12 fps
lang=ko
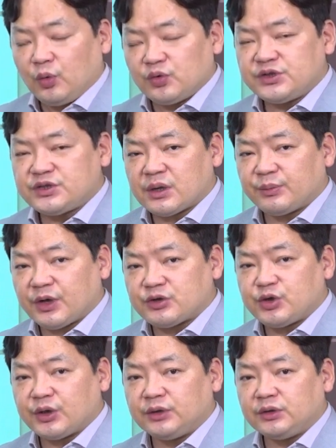통신 장비가
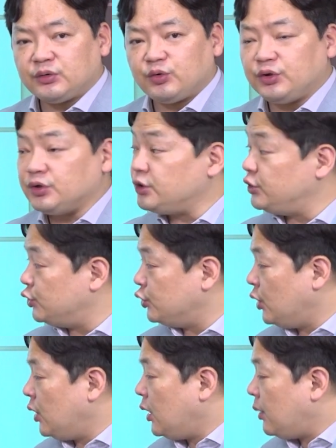최근 뜨고 있는 이유
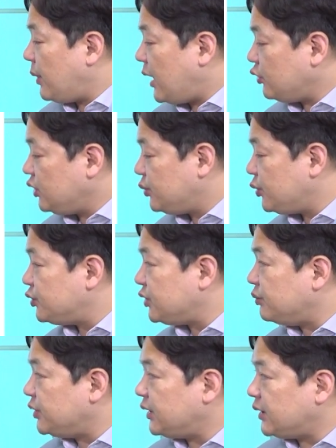바로 이
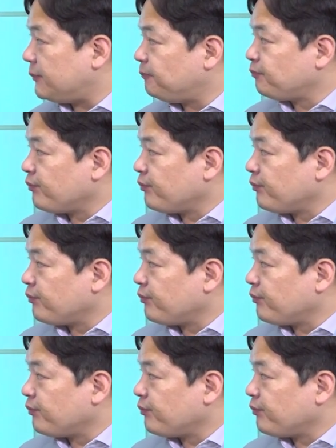부분입니다.